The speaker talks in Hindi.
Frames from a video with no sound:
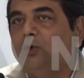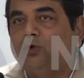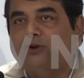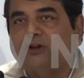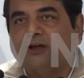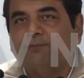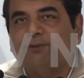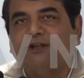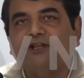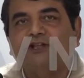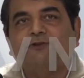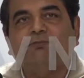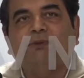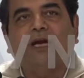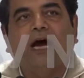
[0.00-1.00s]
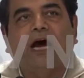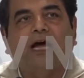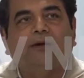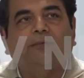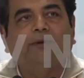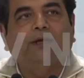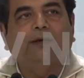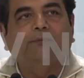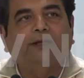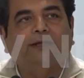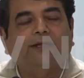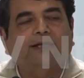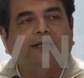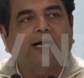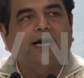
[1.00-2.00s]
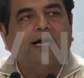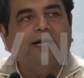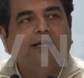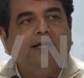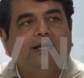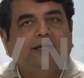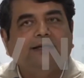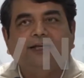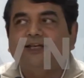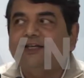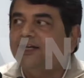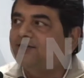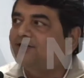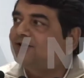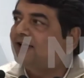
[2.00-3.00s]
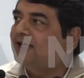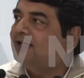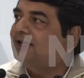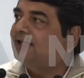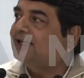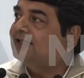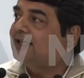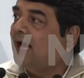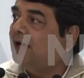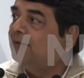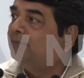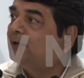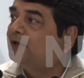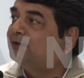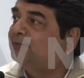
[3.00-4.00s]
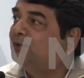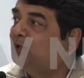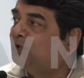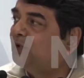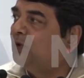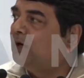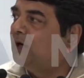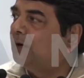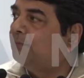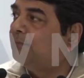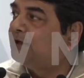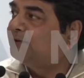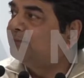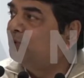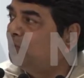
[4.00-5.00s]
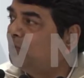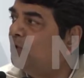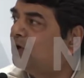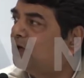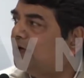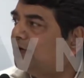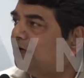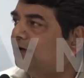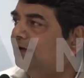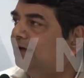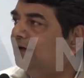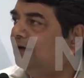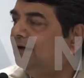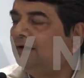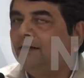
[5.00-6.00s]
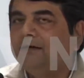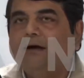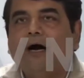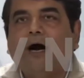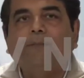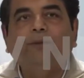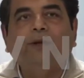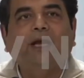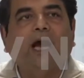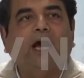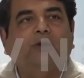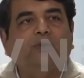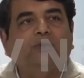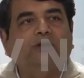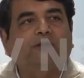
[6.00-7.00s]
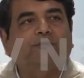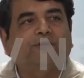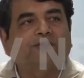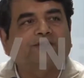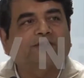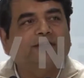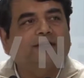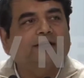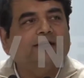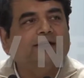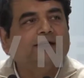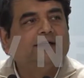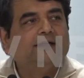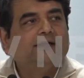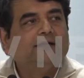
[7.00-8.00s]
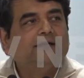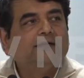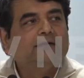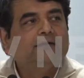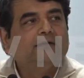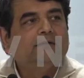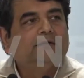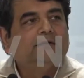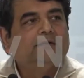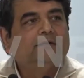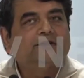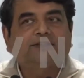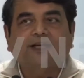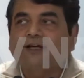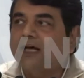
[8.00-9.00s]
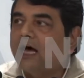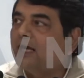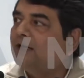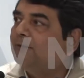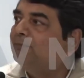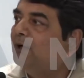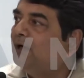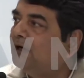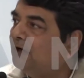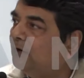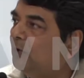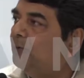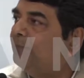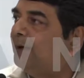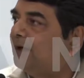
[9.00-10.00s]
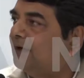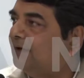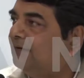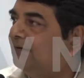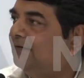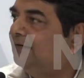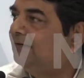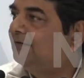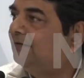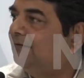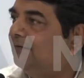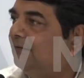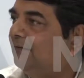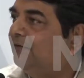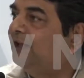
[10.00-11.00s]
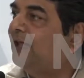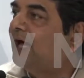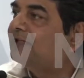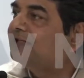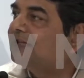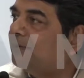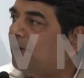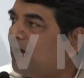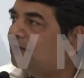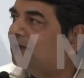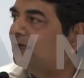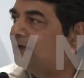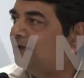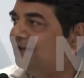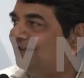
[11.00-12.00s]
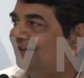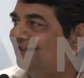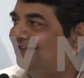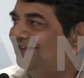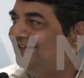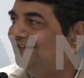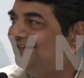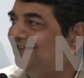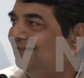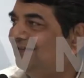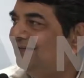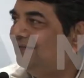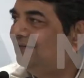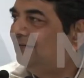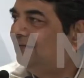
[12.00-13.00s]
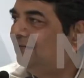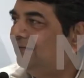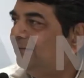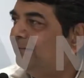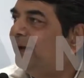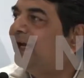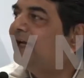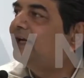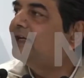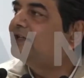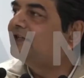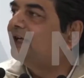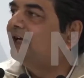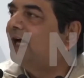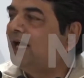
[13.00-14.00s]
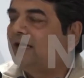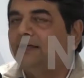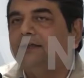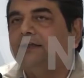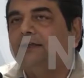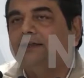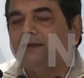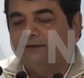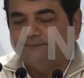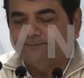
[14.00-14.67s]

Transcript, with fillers: उत्तर प्रदेश में हाल में हमने देखा कि किस तरह किसान मजबूत होकर मजबूर होकर अपने आलू की फसलें सरकारी बिल्डिंगों पर विधानसभा तक फेंक के चले आ रहे हैं